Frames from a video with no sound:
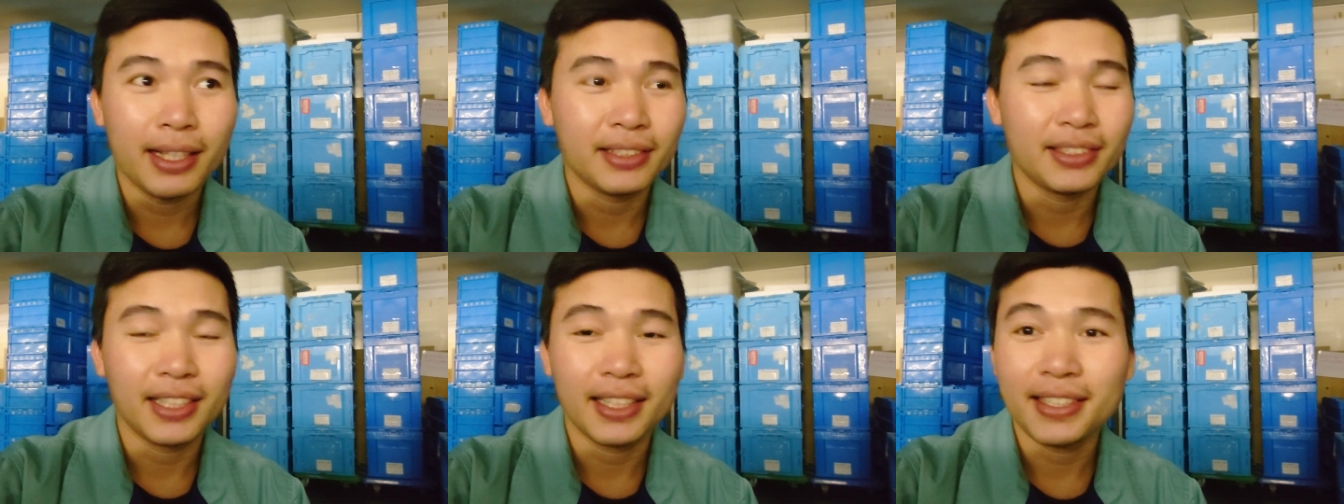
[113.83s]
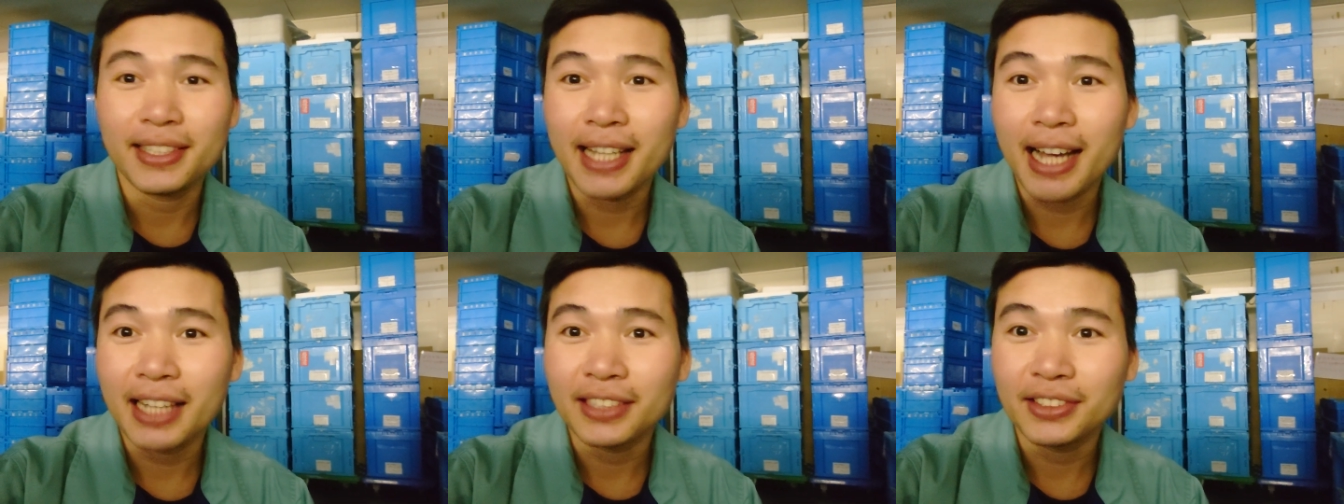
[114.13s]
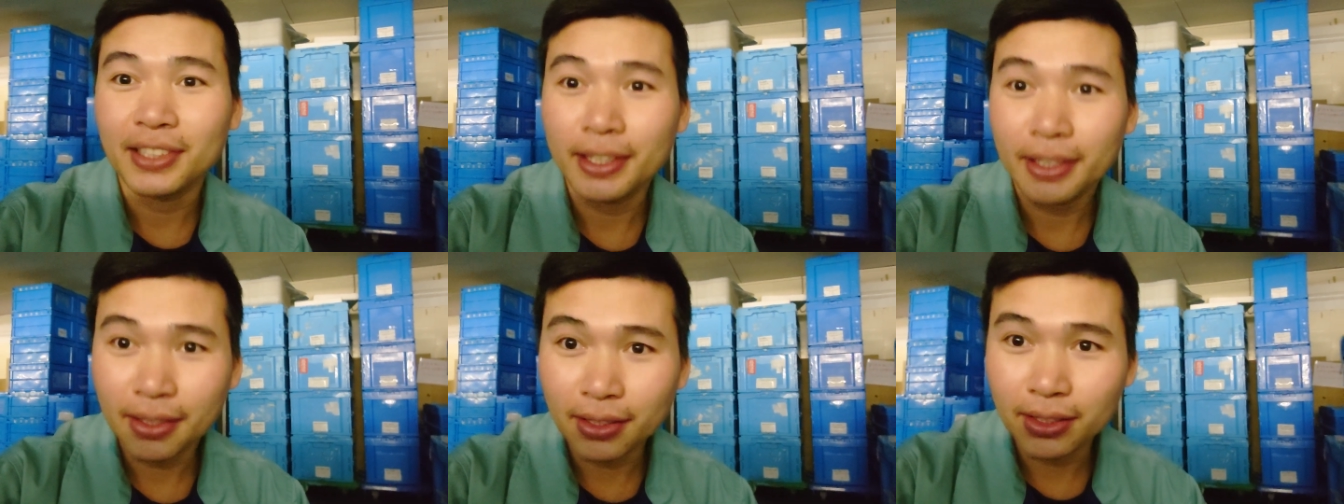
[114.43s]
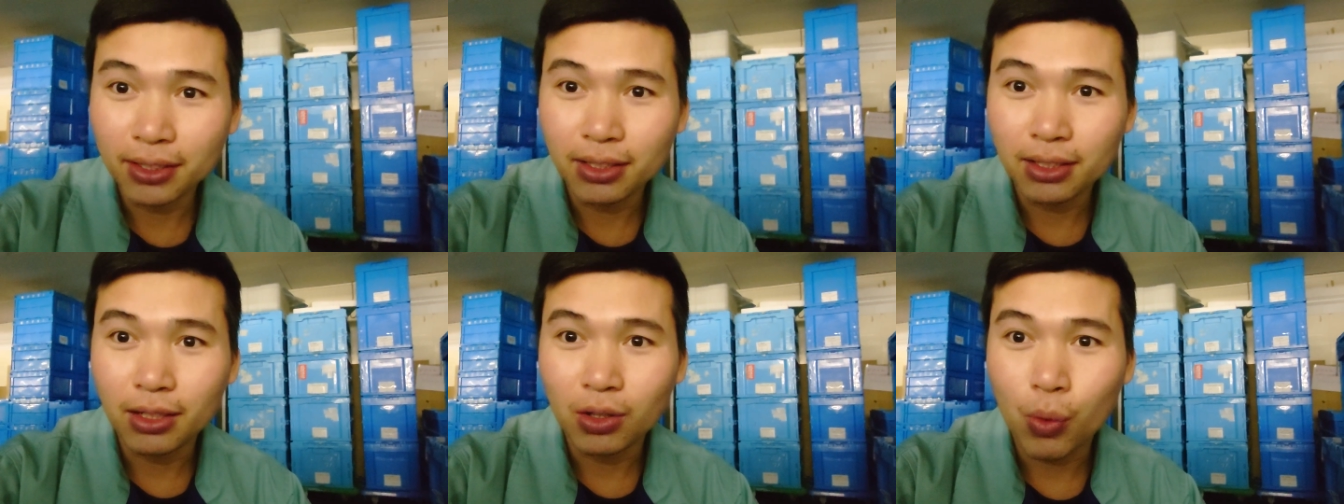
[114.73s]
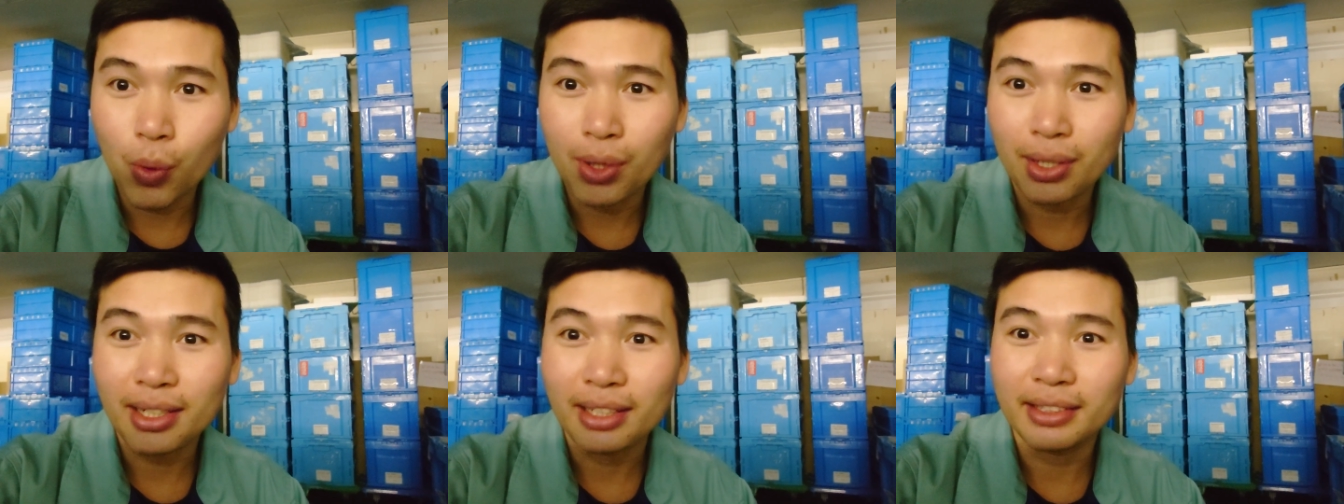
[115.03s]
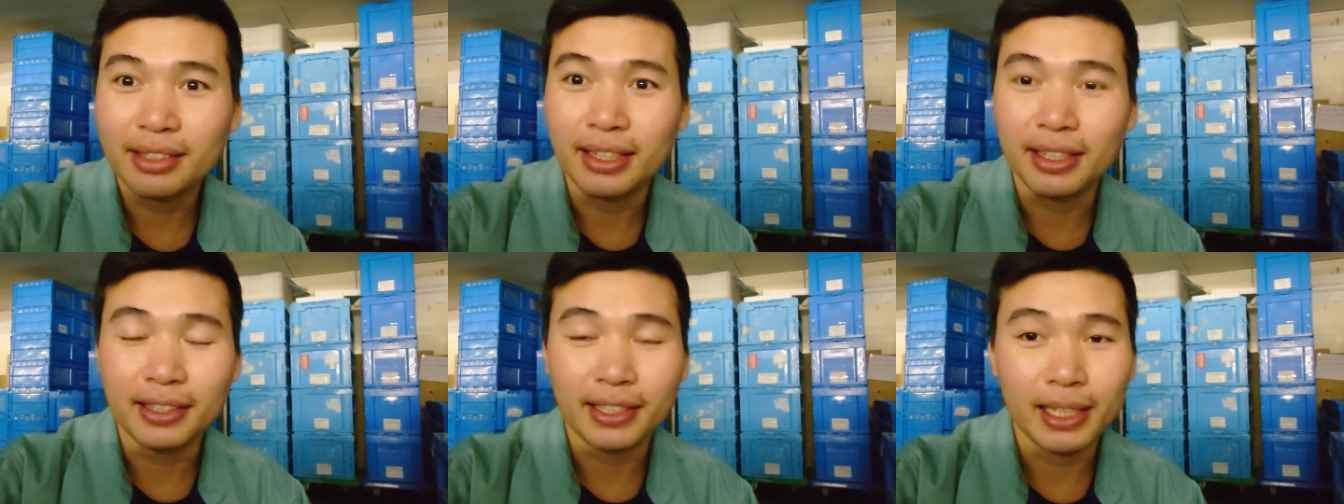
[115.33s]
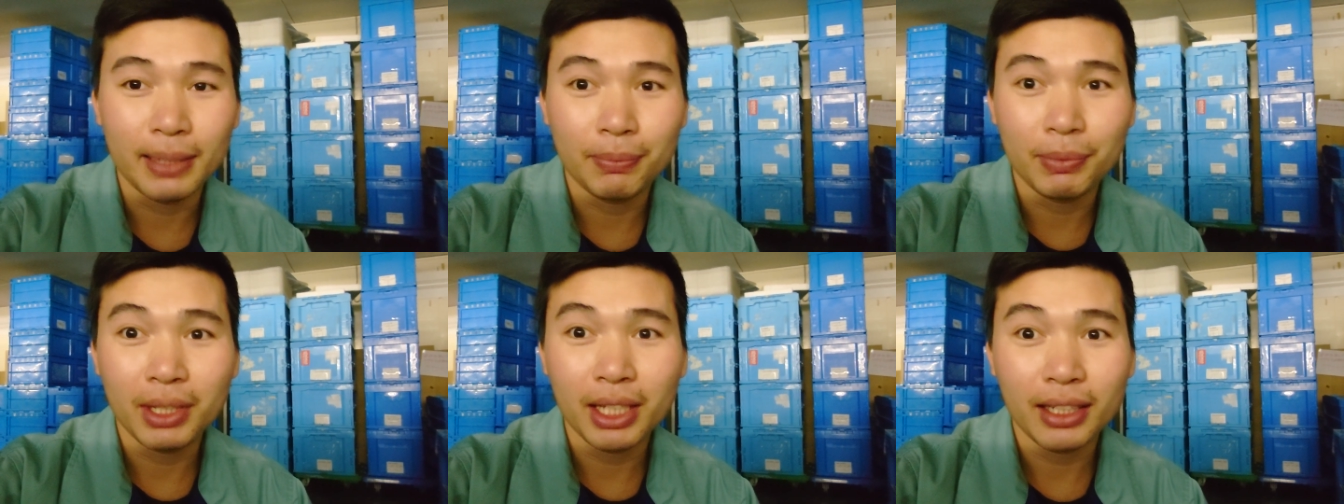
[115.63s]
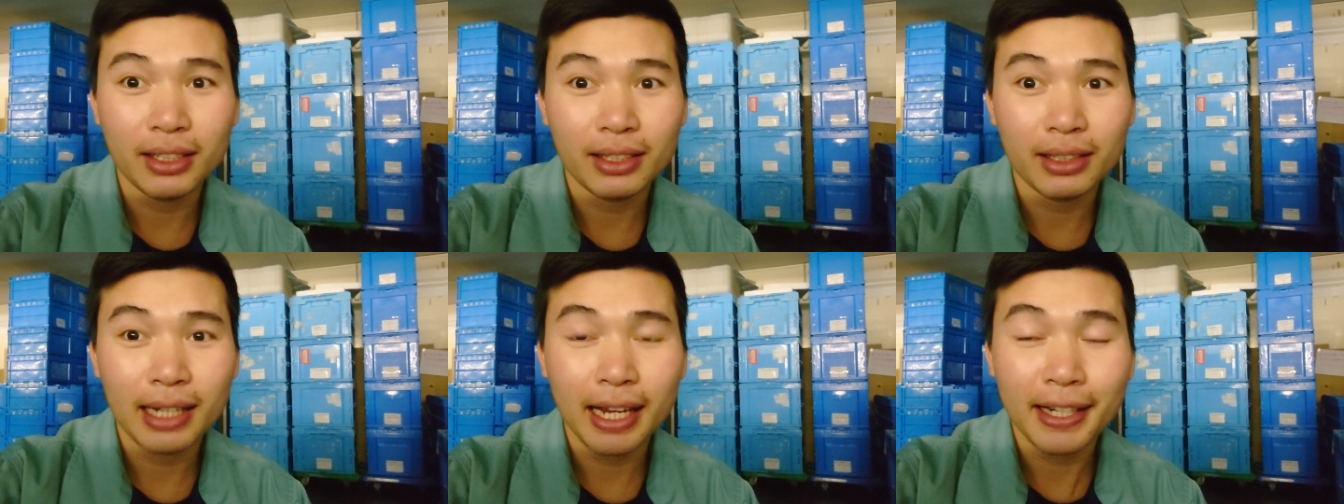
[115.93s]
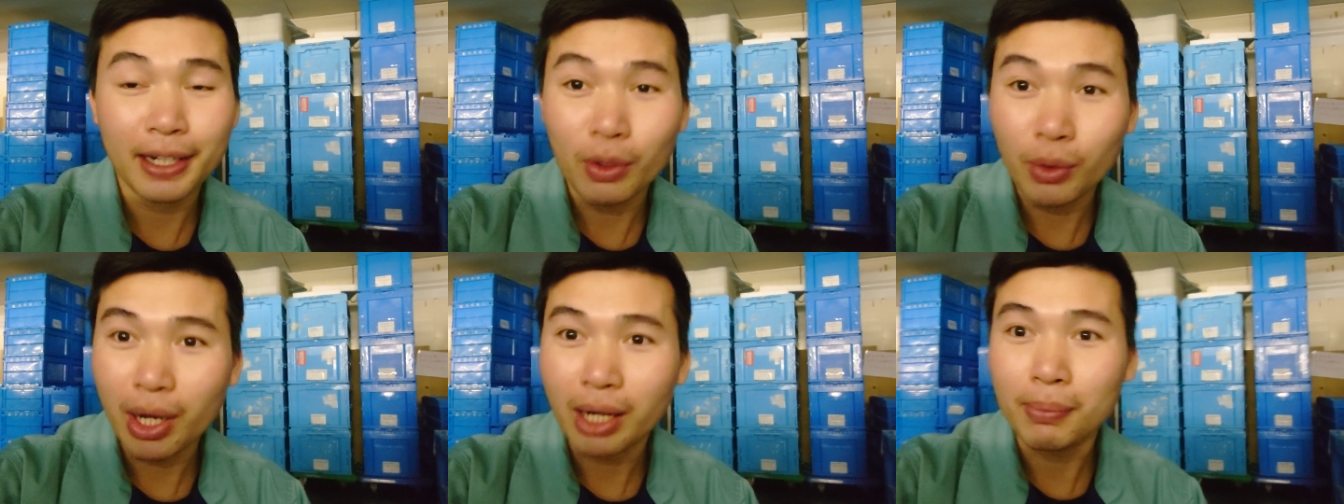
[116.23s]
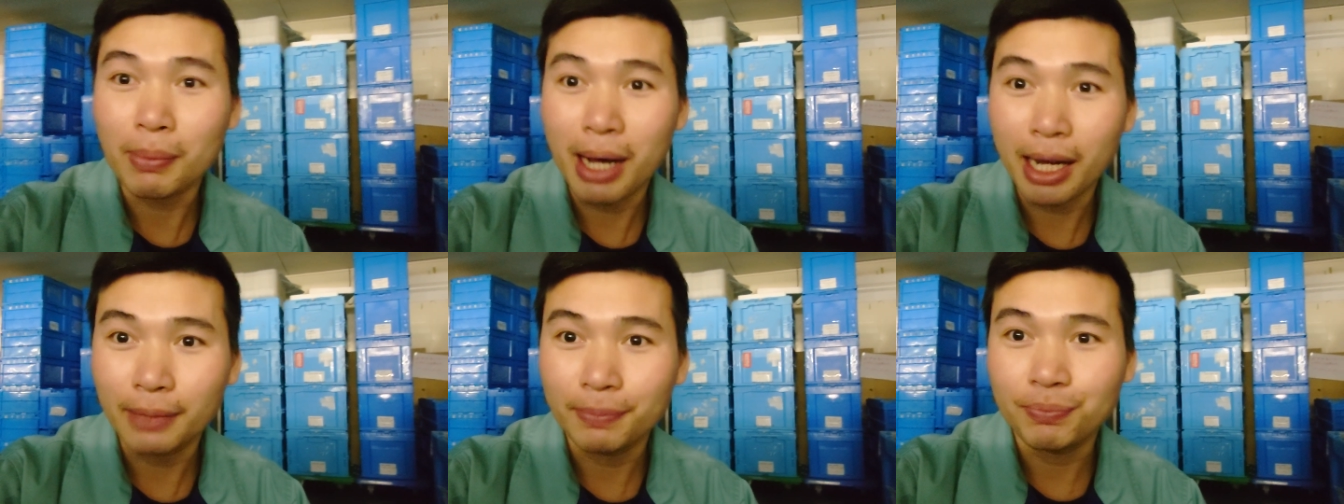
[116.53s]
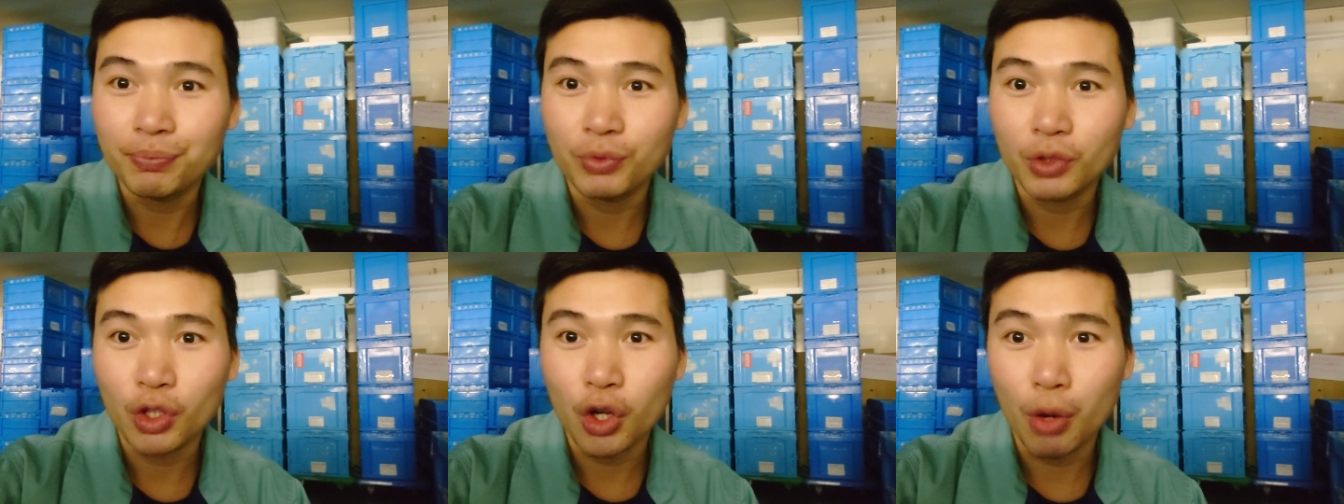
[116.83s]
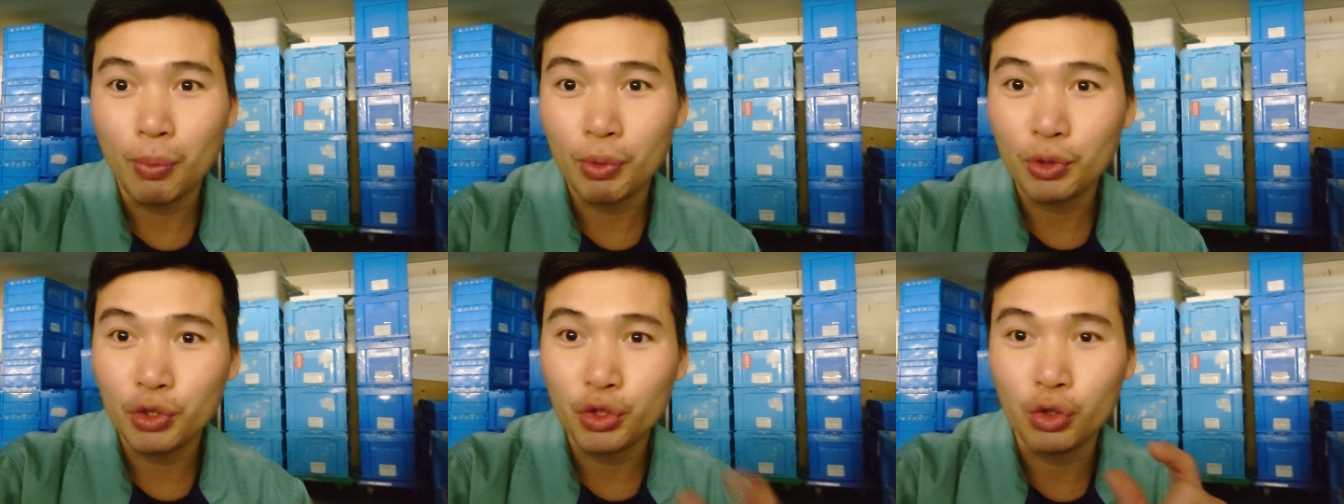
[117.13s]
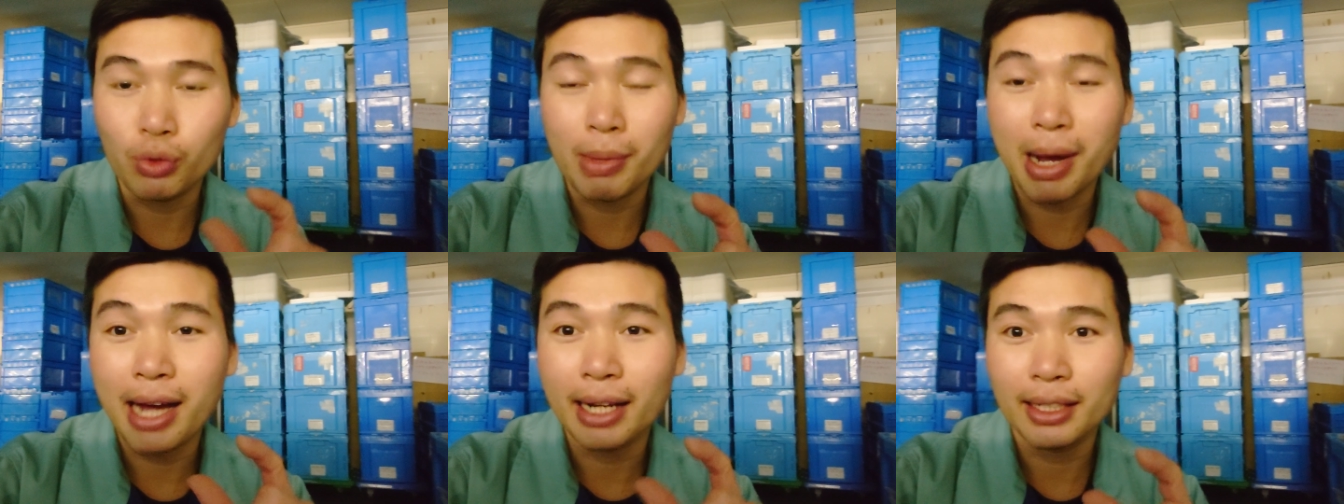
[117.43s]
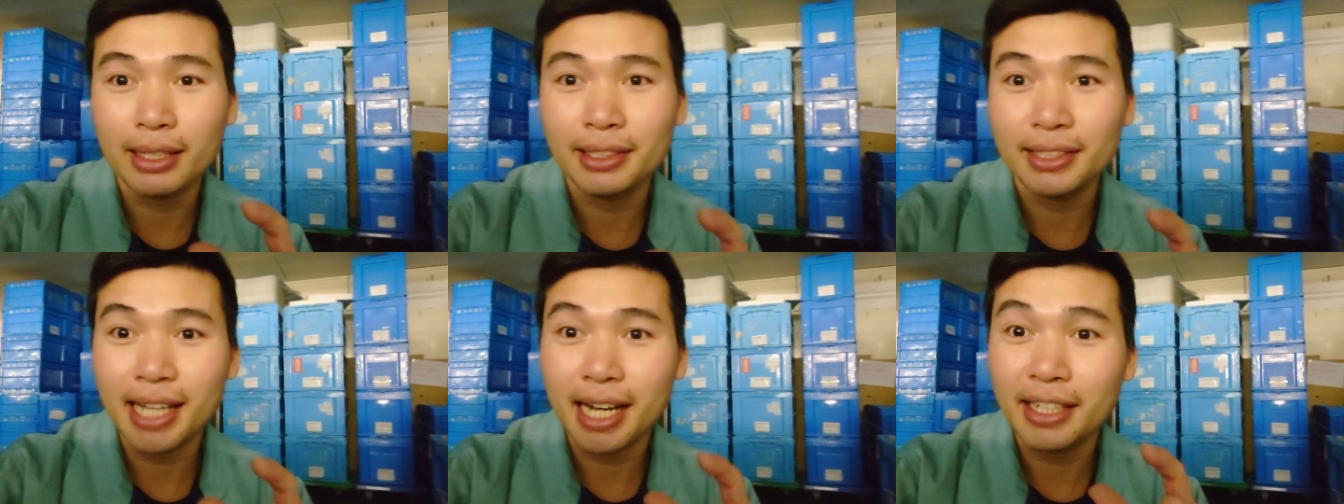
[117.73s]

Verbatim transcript: để xây nhà xây cửa hoặc là tiết kiệm tiền này đâu các bạn có một số bạn á,